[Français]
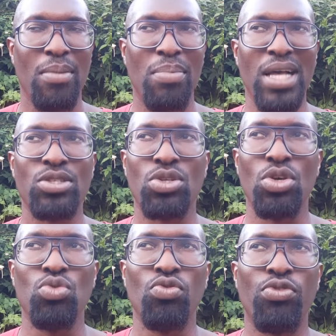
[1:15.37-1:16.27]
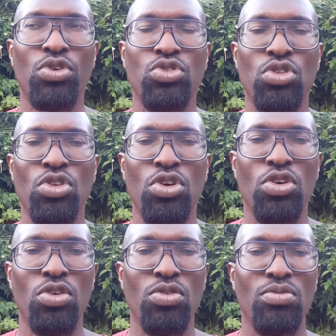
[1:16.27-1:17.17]
Parce que nous
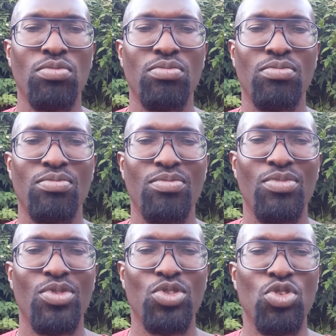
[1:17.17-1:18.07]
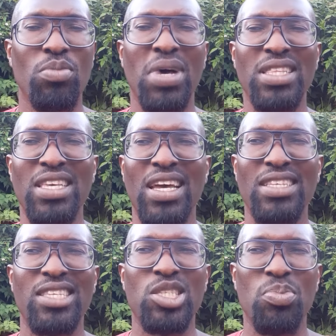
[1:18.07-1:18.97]
fonctionnons d'une manière
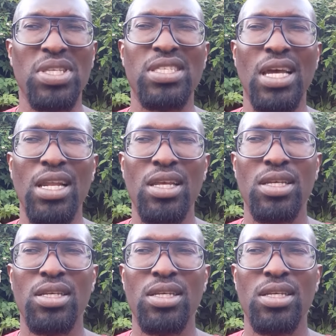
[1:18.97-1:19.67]
assez spéciale,